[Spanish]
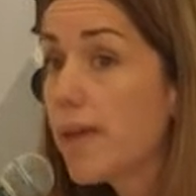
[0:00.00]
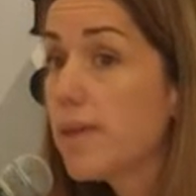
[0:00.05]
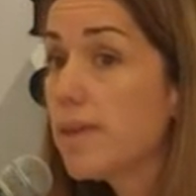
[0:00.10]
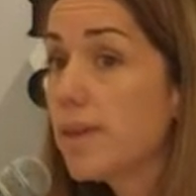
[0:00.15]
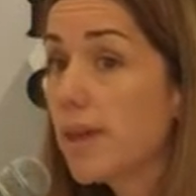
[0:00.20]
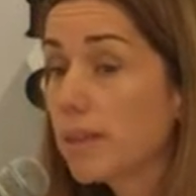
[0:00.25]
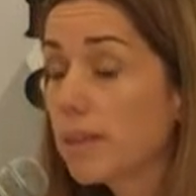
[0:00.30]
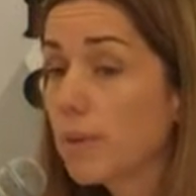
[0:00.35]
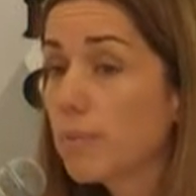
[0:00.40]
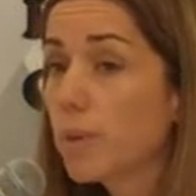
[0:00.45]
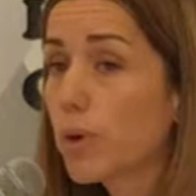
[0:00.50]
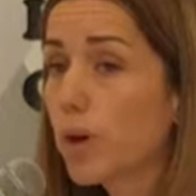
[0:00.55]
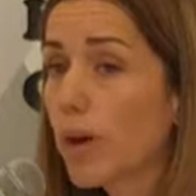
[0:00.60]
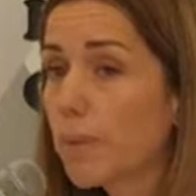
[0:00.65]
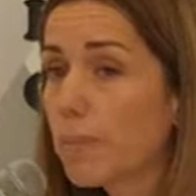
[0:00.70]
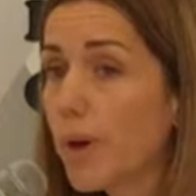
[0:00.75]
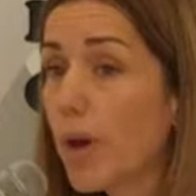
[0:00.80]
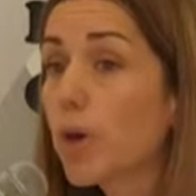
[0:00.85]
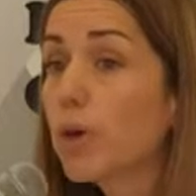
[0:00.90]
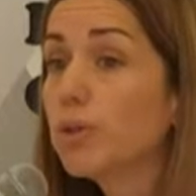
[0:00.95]
Y este
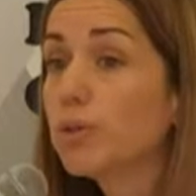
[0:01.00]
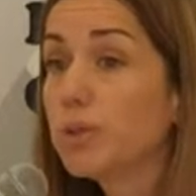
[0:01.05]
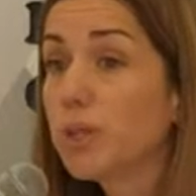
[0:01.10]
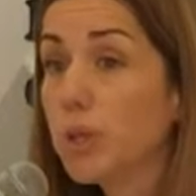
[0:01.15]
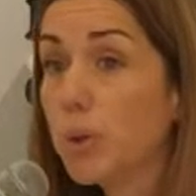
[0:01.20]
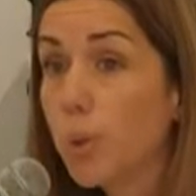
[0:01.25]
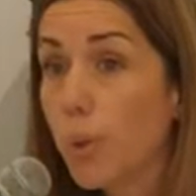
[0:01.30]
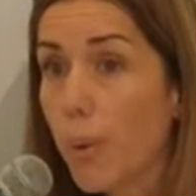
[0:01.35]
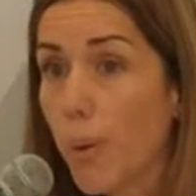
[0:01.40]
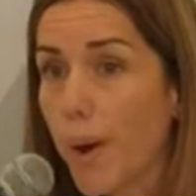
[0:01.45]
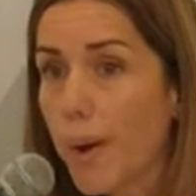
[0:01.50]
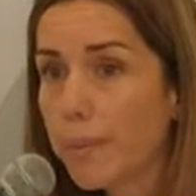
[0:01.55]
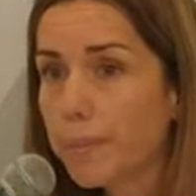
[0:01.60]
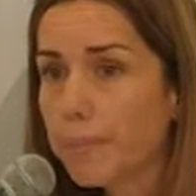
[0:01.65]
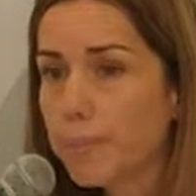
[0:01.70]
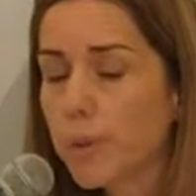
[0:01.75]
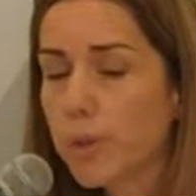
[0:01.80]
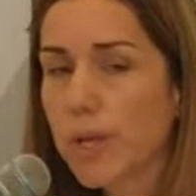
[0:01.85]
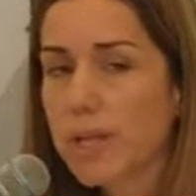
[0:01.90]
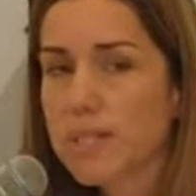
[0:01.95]
programa continúa,
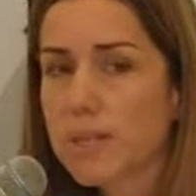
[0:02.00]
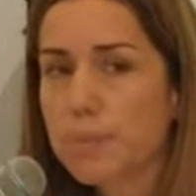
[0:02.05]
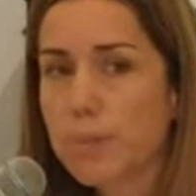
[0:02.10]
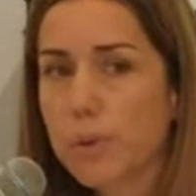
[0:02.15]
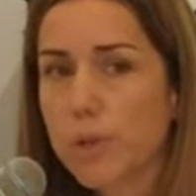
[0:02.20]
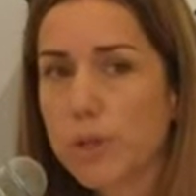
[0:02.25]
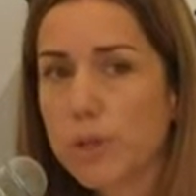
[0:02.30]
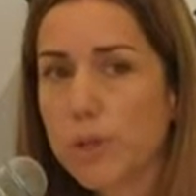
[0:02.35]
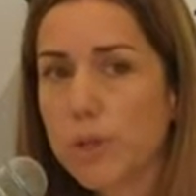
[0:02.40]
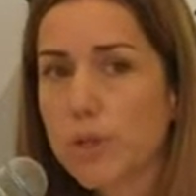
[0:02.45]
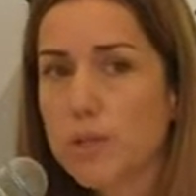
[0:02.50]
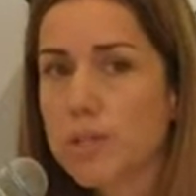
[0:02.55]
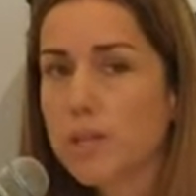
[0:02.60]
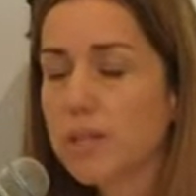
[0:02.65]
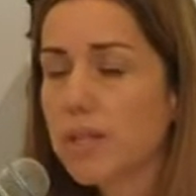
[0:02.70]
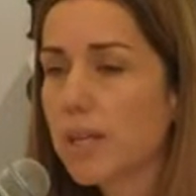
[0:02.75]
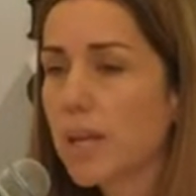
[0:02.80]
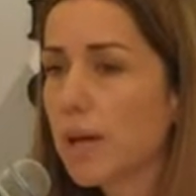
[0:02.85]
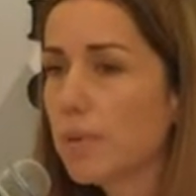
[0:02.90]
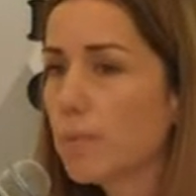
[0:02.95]
porque hace poquito nos
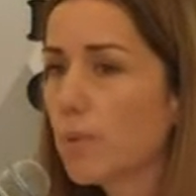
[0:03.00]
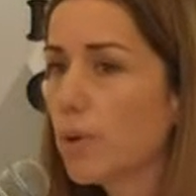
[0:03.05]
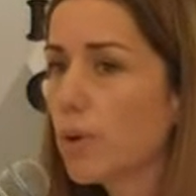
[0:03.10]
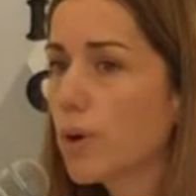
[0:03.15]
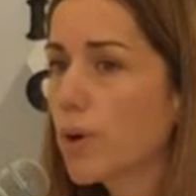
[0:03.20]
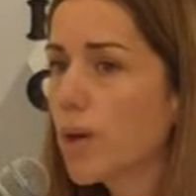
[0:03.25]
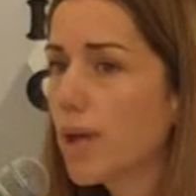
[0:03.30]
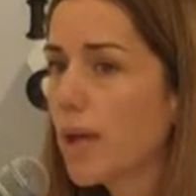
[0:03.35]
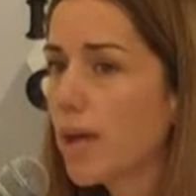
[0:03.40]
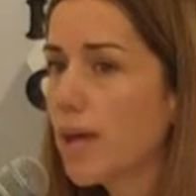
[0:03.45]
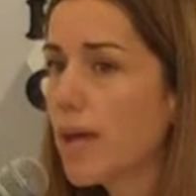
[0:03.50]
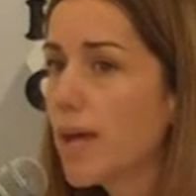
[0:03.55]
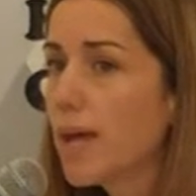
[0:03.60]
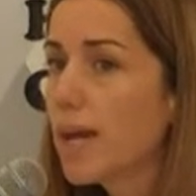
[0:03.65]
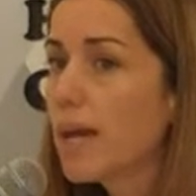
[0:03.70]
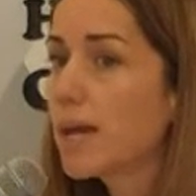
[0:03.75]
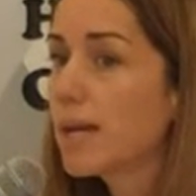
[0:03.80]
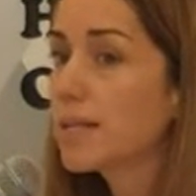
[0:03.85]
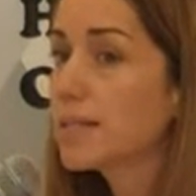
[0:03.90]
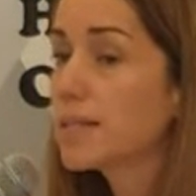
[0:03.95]
enteramos que
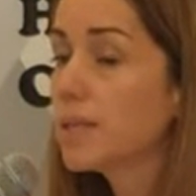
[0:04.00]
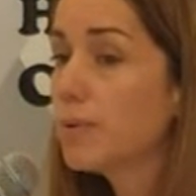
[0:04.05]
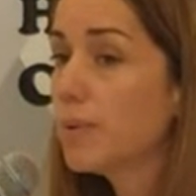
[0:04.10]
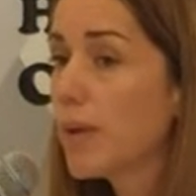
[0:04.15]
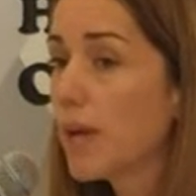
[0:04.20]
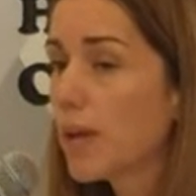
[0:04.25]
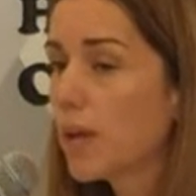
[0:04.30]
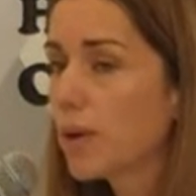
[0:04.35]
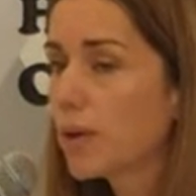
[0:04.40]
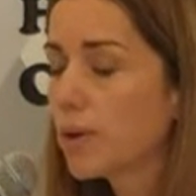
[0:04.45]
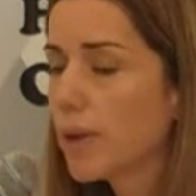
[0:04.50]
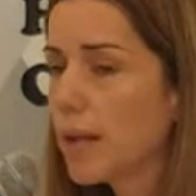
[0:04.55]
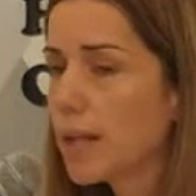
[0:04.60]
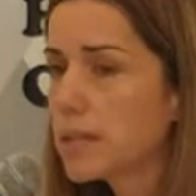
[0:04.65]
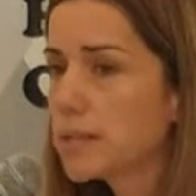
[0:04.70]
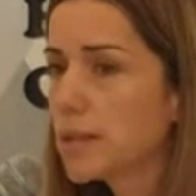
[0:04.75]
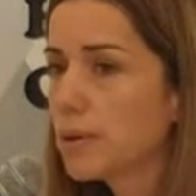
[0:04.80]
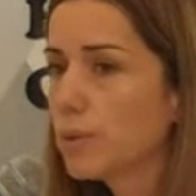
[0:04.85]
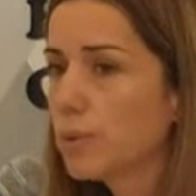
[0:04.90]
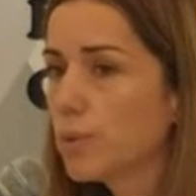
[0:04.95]
recibieron el
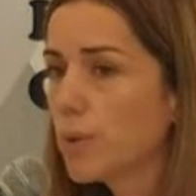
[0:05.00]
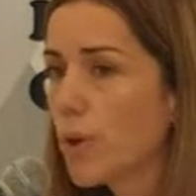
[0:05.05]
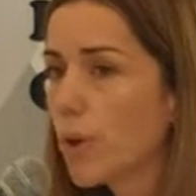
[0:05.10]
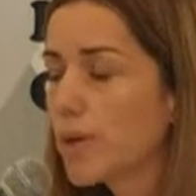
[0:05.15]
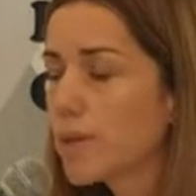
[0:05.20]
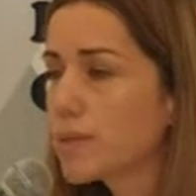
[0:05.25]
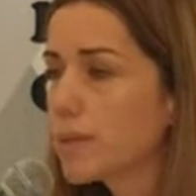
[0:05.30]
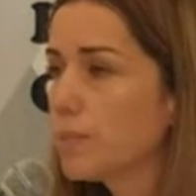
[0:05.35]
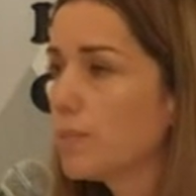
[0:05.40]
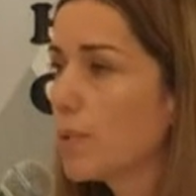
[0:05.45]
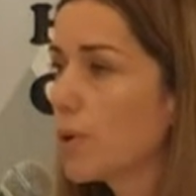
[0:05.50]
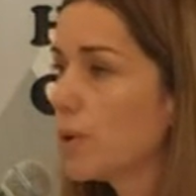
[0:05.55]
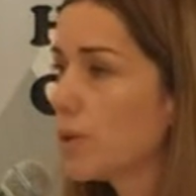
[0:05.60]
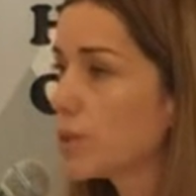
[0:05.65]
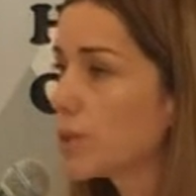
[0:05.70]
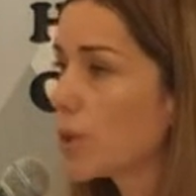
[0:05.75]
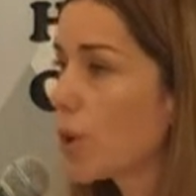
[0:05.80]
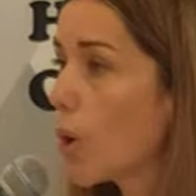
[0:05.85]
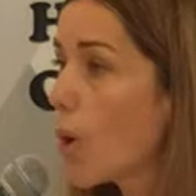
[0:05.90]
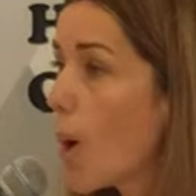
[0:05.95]
segundo
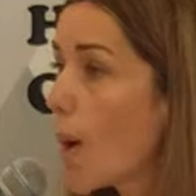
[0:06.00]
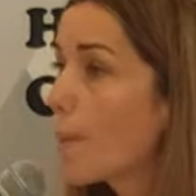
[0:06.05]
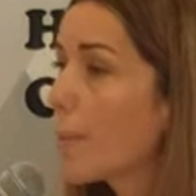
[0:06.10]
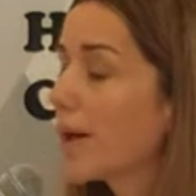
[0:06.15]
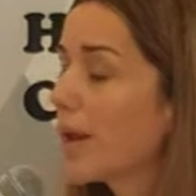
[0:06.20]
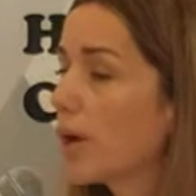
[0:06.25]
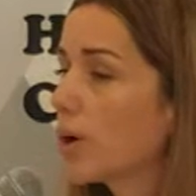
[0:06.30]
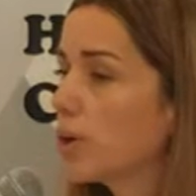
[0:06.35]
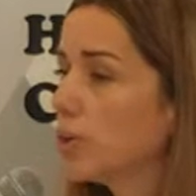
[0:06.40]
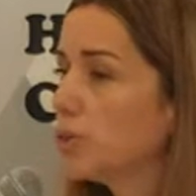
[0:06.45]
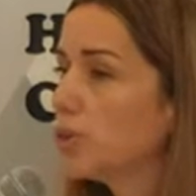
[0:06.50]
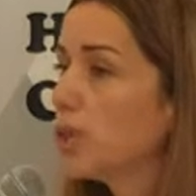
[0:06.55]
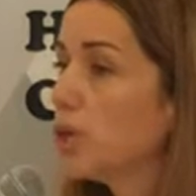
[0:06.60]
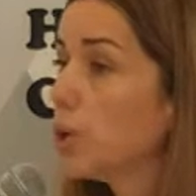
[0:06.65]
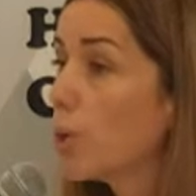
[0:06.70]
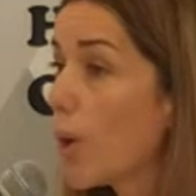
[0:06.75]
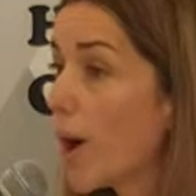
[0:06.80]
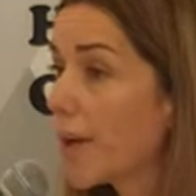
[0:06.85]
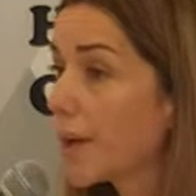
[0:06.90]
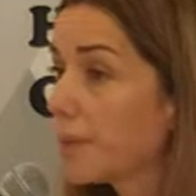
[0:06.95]
desembolso para
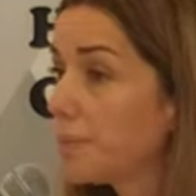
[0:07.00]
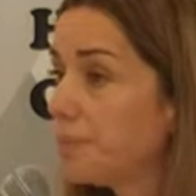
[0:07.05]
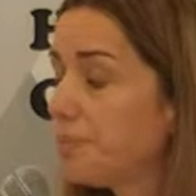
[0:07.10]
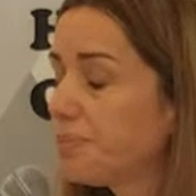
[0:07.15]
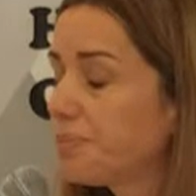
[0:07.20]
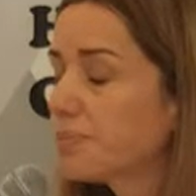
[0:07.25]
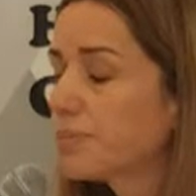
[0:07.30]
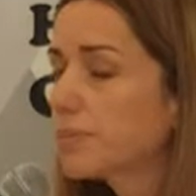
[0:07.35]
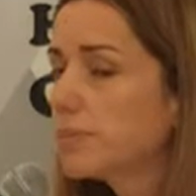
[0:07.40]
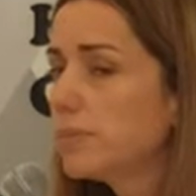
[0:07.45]
continuar